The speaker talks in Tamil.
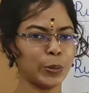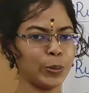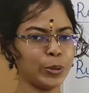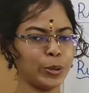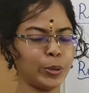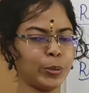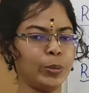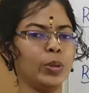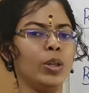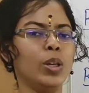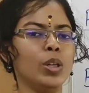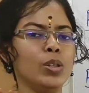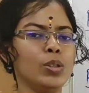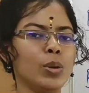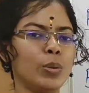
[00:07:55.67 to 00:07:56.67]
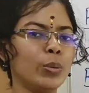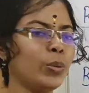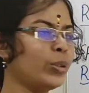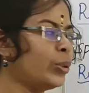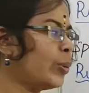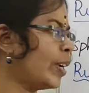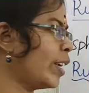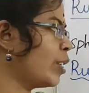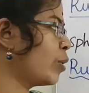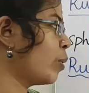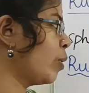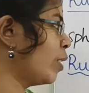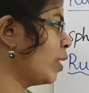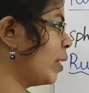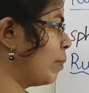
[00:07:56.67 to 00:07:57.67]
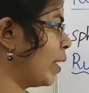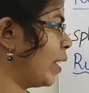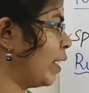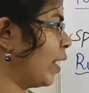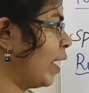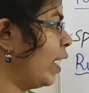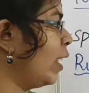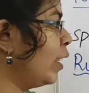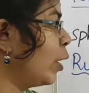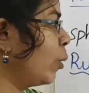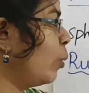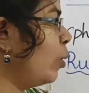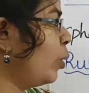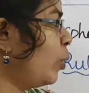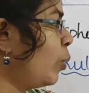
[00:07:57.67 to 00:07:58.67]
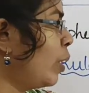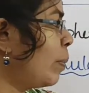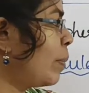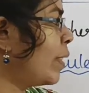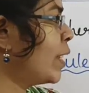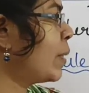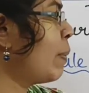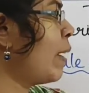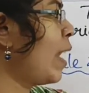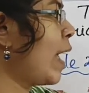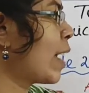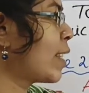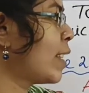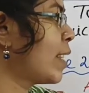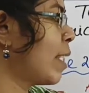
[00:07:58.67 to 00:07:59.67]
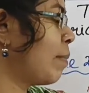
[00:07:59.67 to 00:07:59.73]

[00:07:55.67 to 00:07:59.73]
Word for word: ரூல் டூ ஸோ ரூல் டூ என்ன சொல்லுது அப்படின்னா இந்த ரூல் டூவில் பிரின்சிபல் ஆக்சஸ்